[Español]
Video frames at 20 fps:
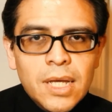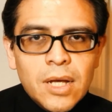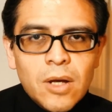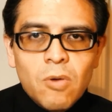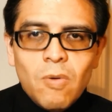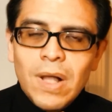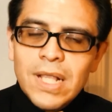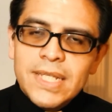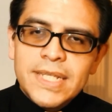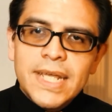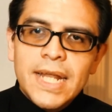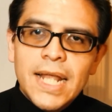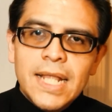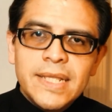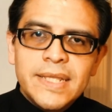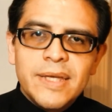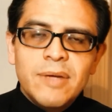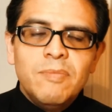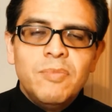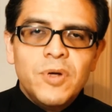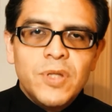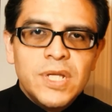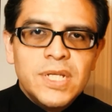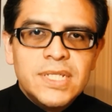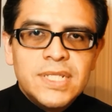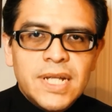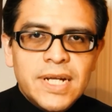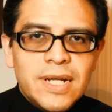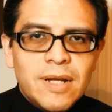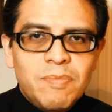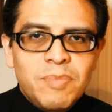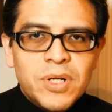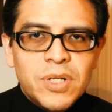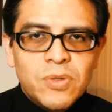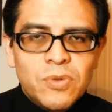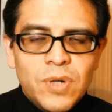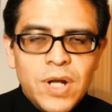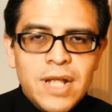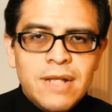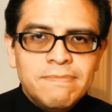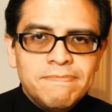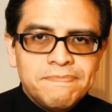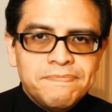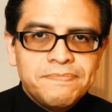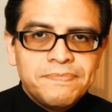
¿Cuál será el tiempo de esta reapertura?